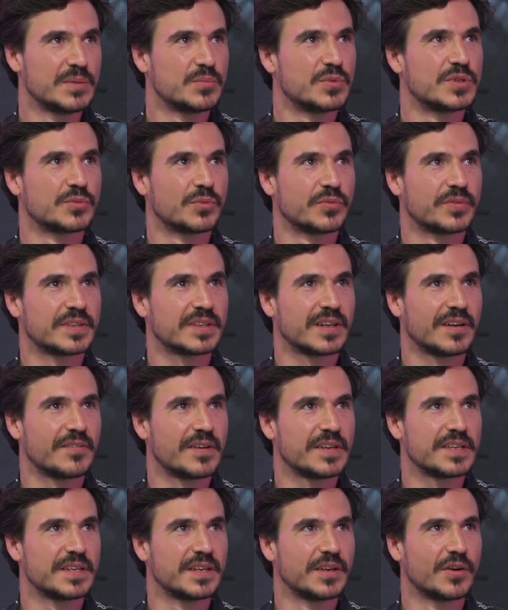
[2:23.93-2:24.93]
Ils ont fait
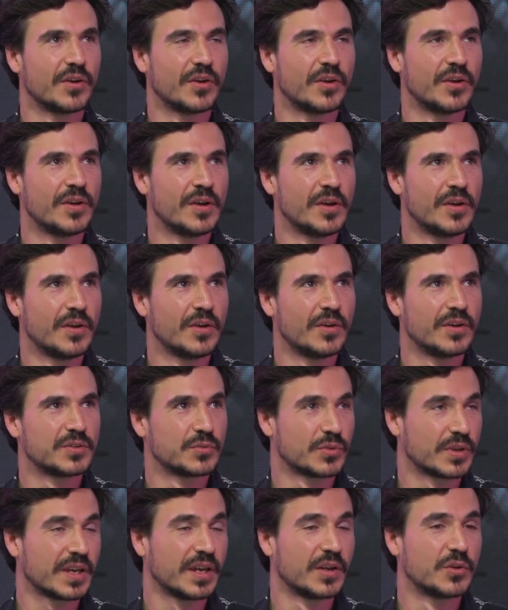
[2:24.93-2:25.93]
travailler, ils
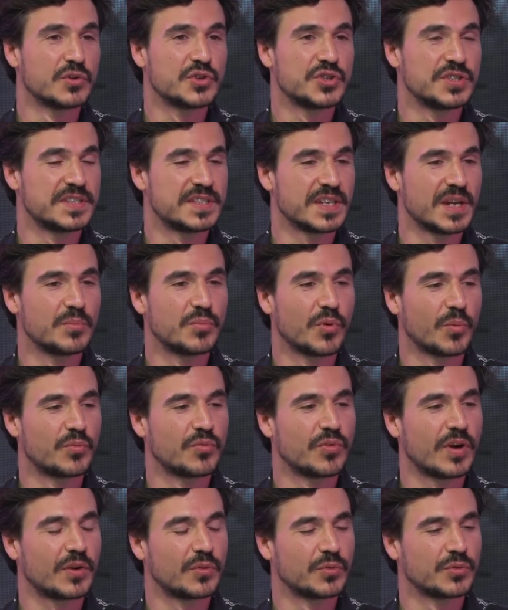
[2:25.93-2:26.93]
ont créé un logiciel pour
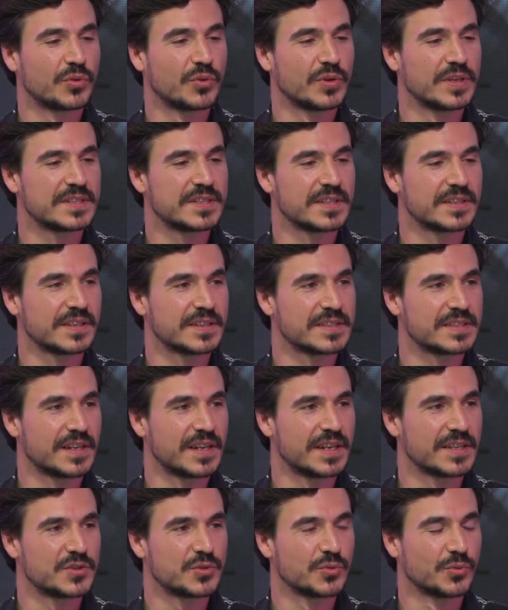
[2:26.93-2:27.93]
pouvoir contrôler cette
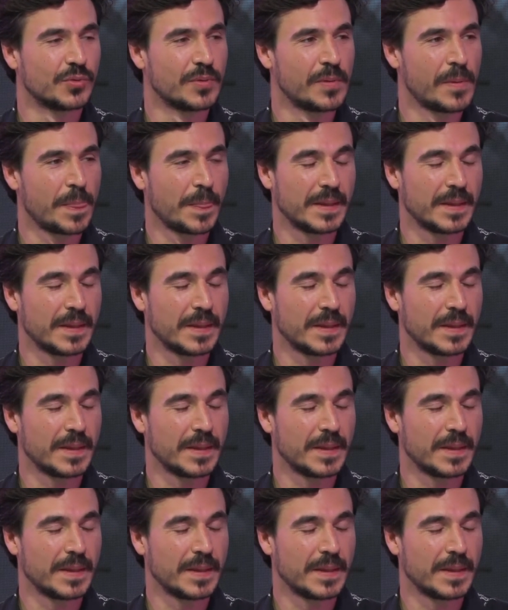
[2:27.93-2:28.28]
installation.